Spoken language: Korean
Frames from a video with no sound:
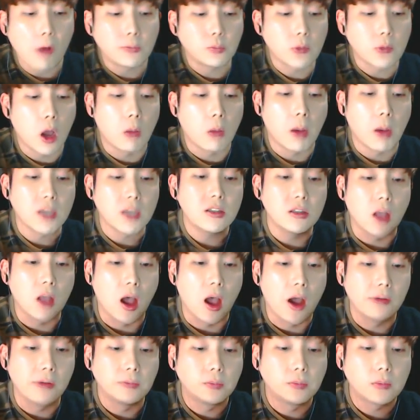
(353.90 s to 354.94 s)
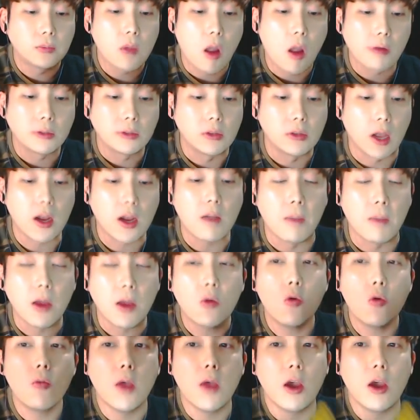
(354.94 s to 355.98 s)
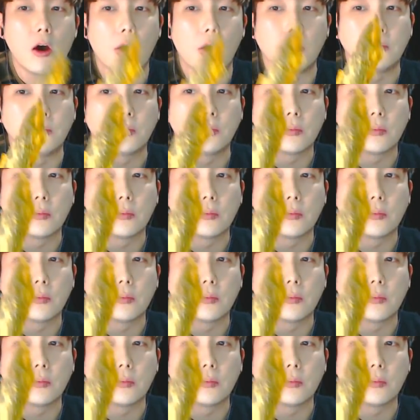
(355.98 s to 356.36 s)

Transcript: 아, 맛있다. 그 약간 매콤해요.